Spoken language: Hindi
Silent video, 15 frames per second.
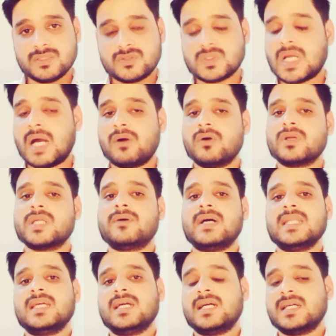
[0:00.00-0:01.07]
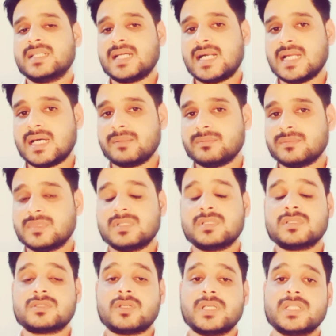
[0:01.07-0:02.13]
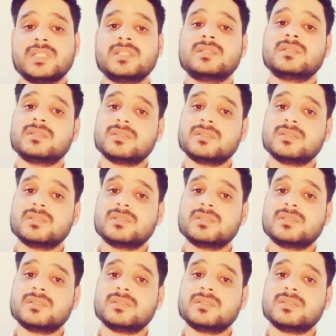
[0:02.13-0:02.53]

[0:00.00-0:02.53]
चुनाव होने वाले हैं हरियाणा सॉरी